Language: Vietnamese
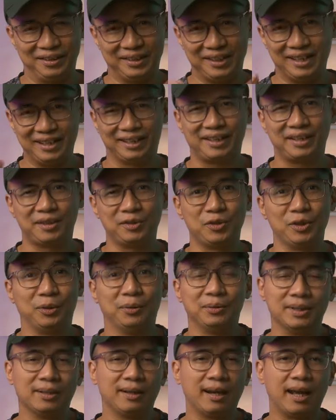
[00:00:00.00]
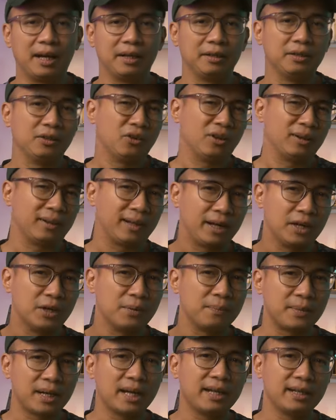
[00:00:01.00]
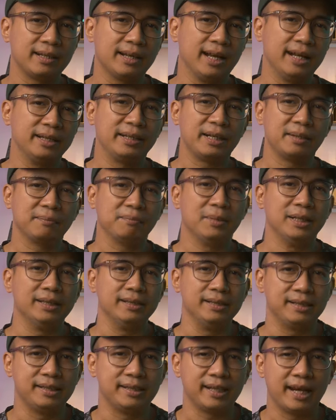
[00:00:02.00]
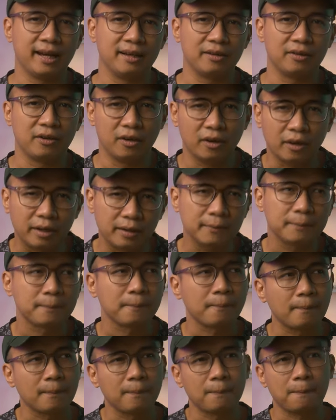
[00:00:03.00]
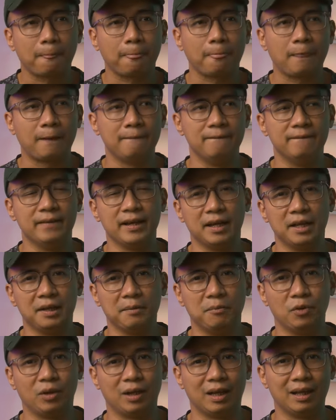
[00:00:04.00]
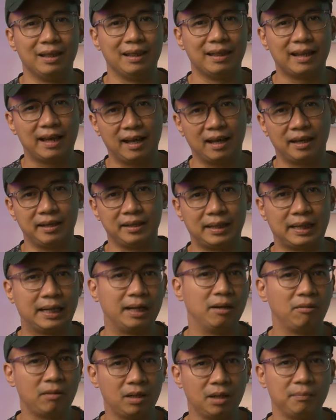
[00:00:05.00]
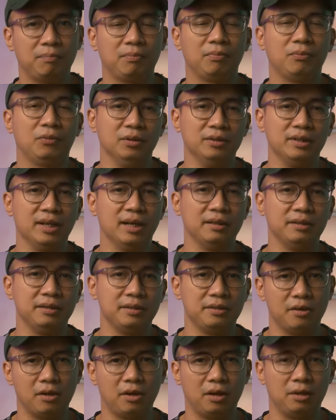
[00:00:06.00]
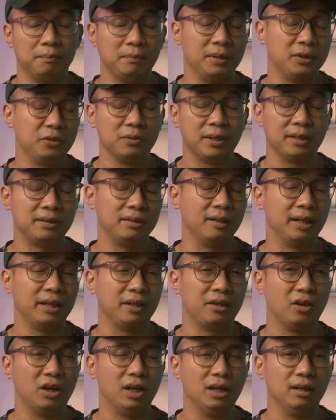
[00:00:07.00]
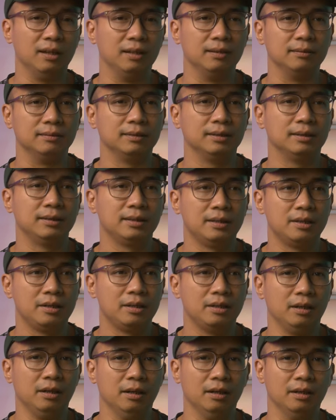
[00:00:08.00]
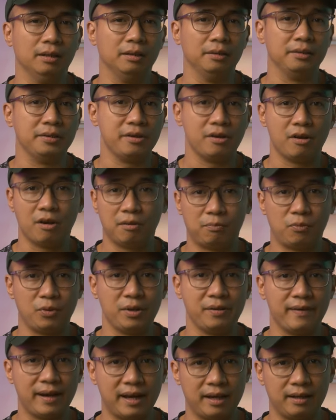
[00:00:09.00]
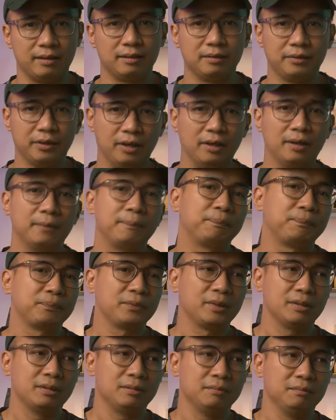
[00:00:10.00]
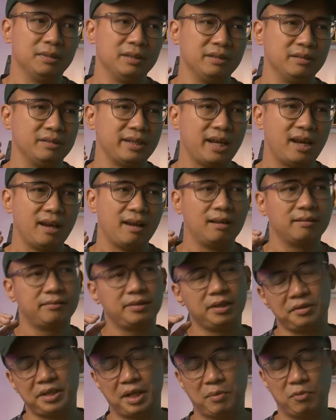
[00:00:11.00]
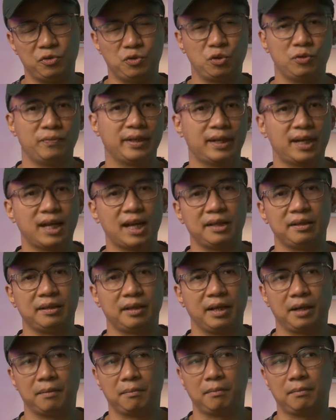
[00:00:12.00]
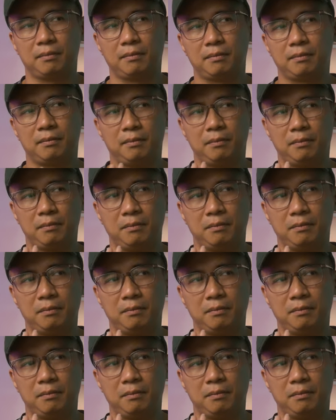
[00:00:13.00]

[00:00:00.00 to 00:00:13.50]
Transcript: còn thì đấy là cái câu chuyện của tương lai còn ngày hôm nay anh em mình sẽ nói về một cái line cao cấp của nhà Dior mà chúng ta thường hay gọi là uh, Dior Privé đó mình sẽ chia sẻ một chút với các anh em